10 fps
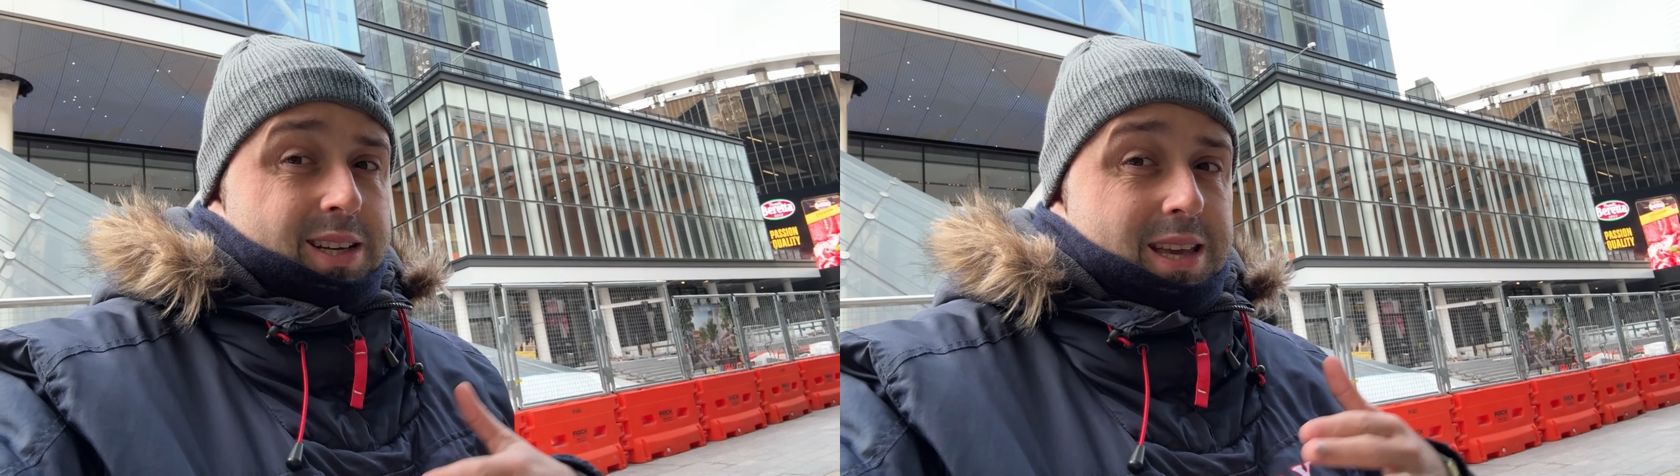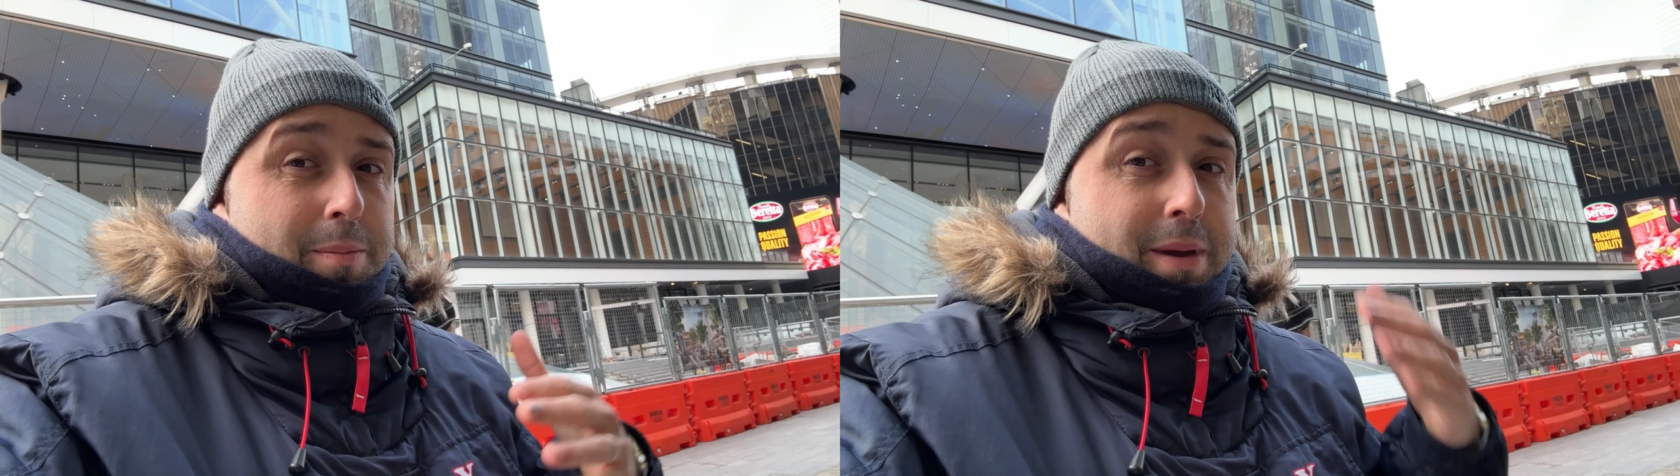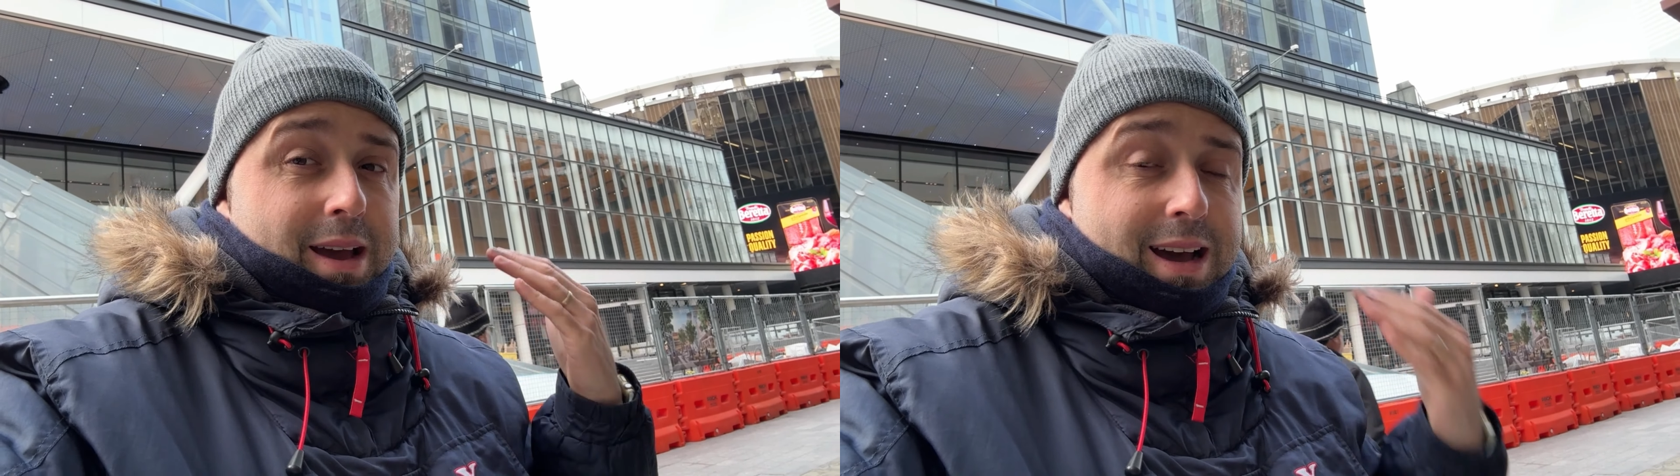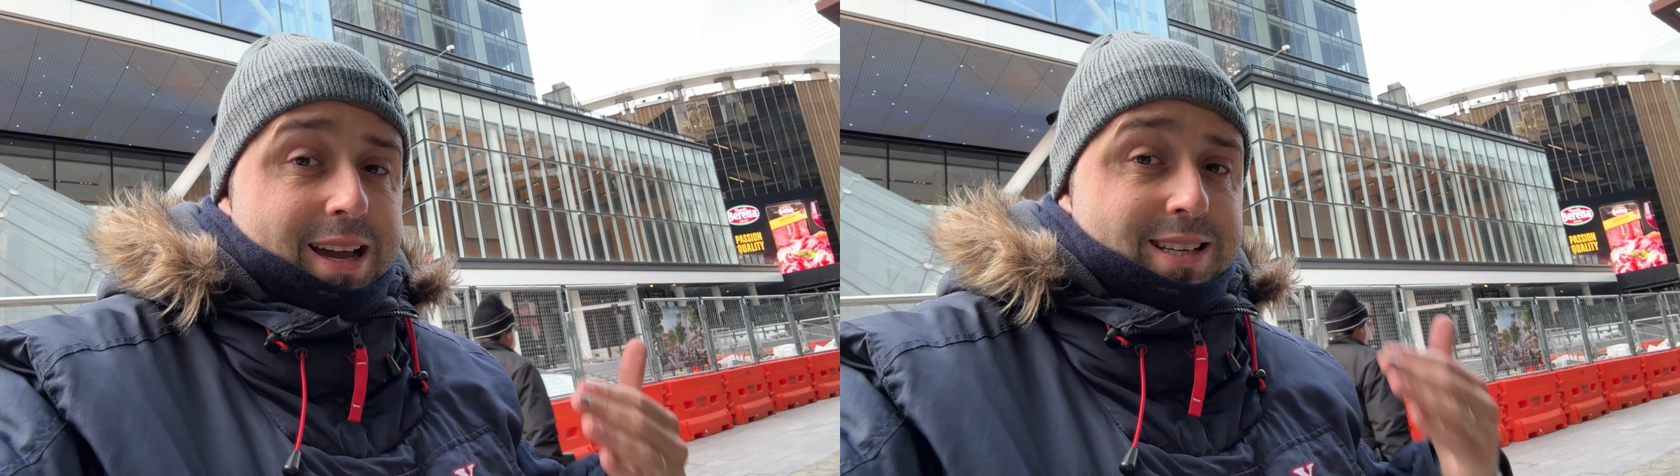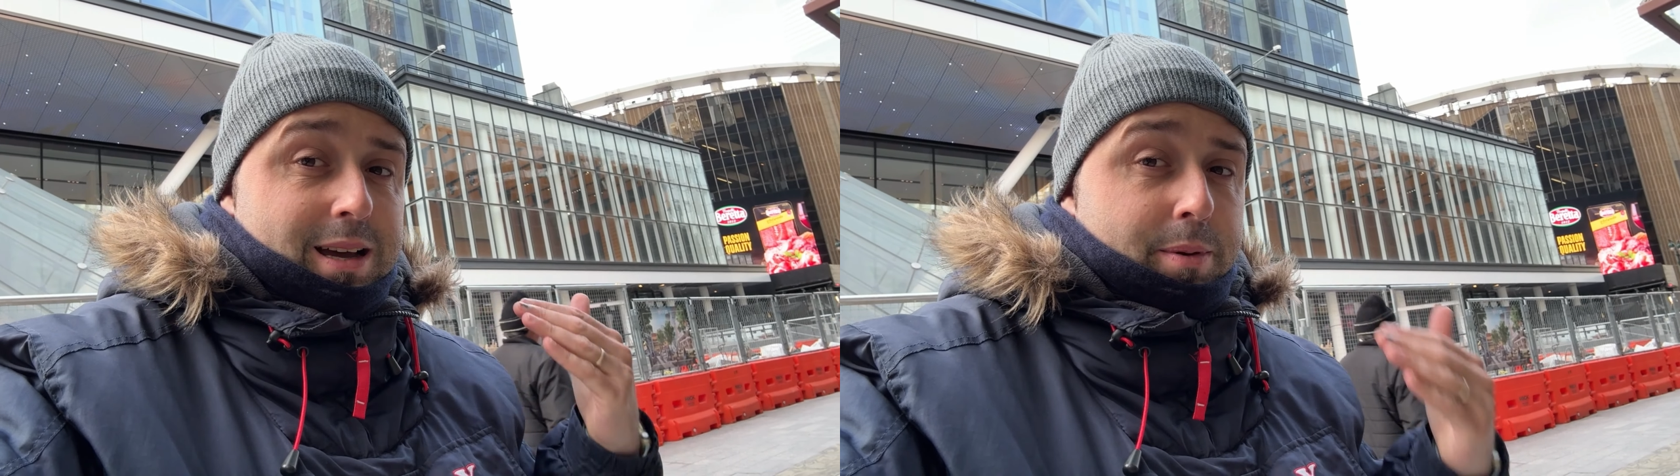es que
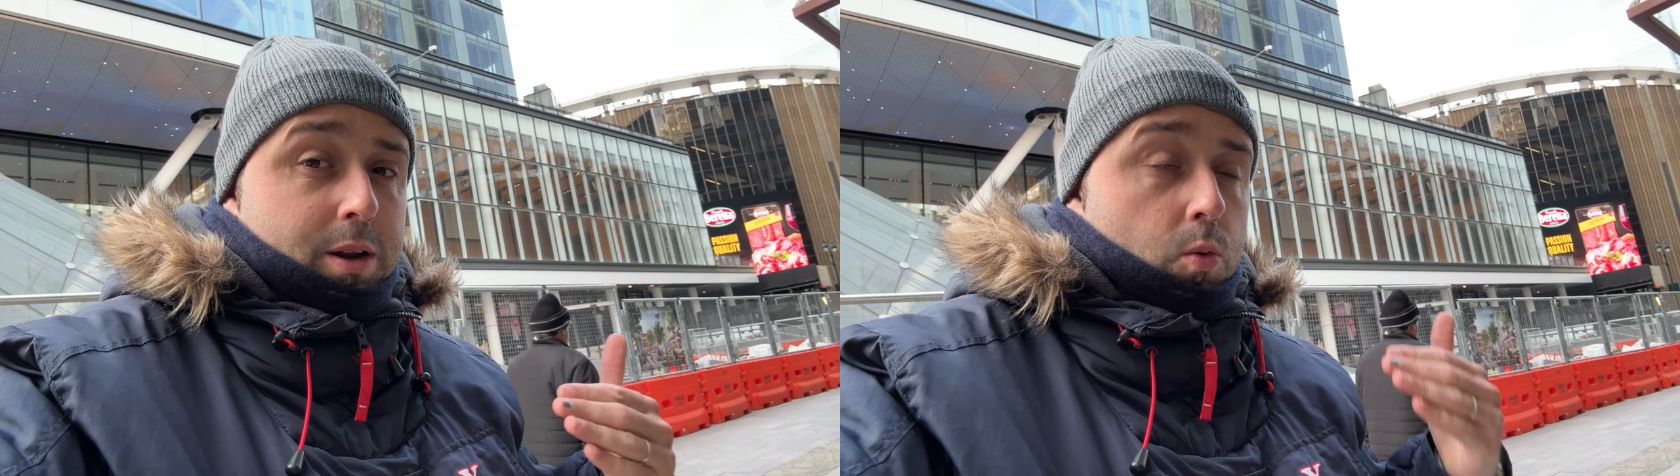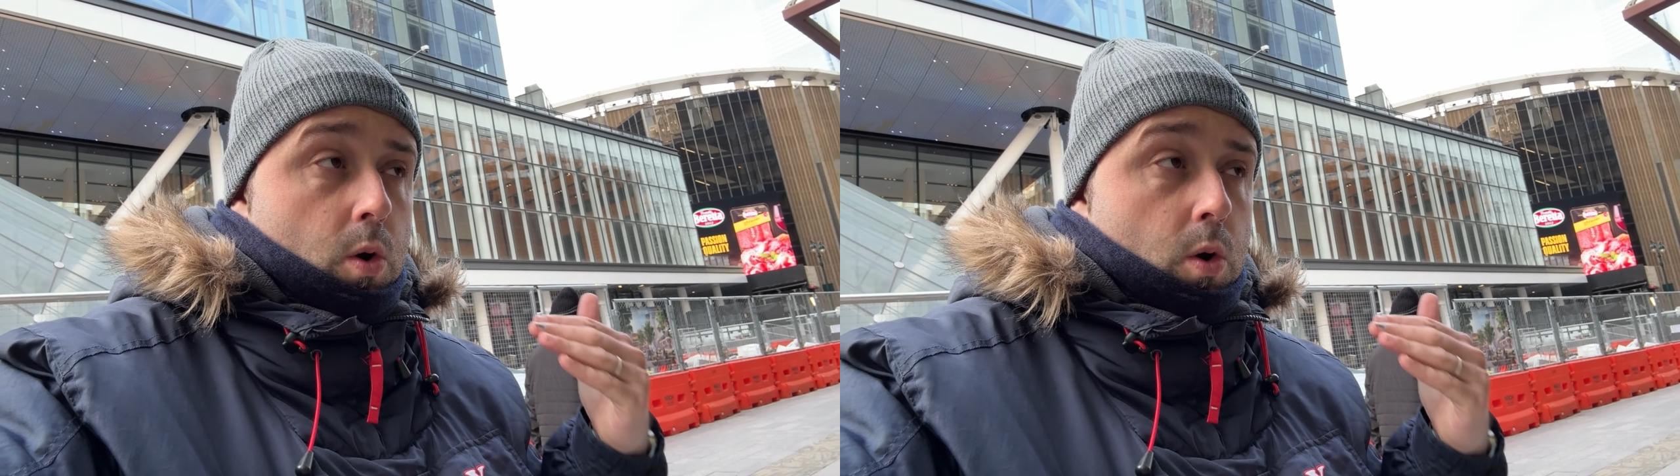vengáis a ver